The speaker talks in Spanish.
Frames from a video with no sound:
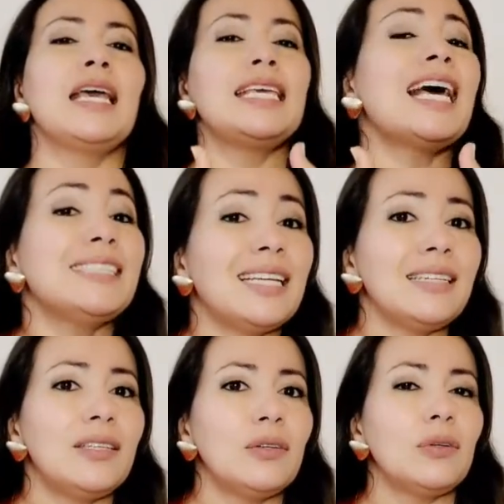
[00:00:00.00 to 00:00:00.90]
y han
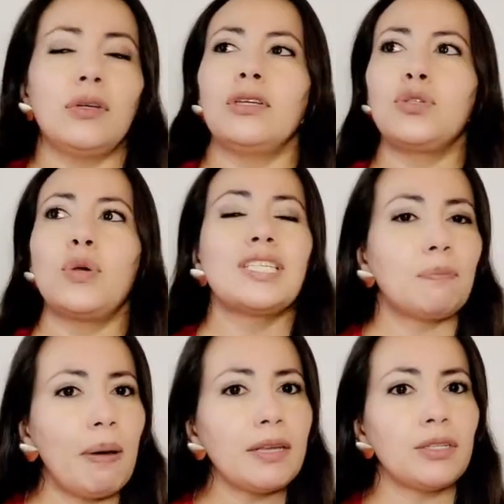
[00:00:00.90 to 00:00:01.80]
tenido su
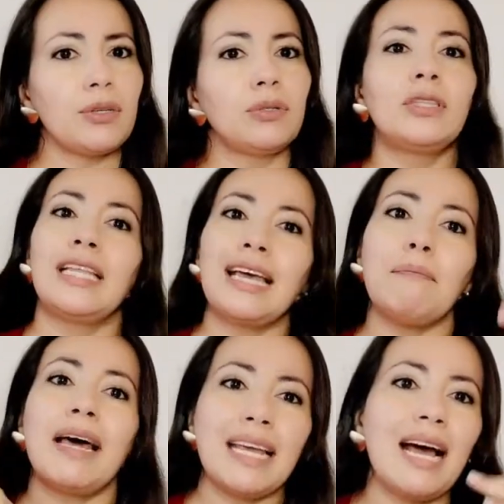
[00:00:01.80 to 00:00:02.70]
espacio de
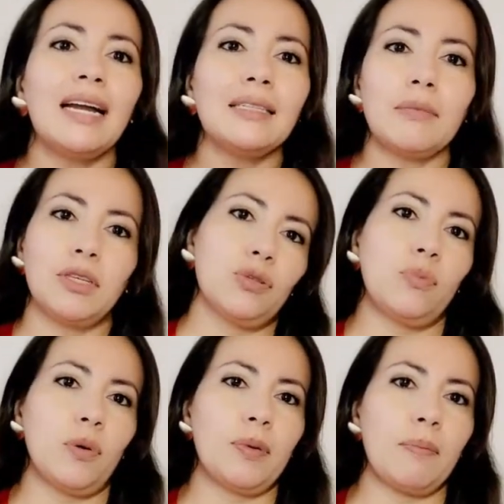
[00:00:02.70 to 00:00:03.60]
manejar también su
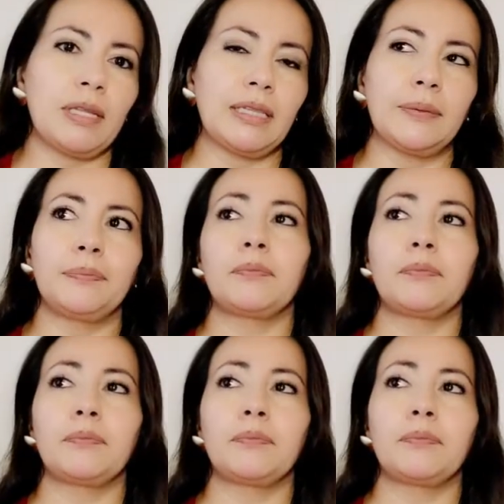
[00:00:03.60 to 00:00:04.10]
propia mente.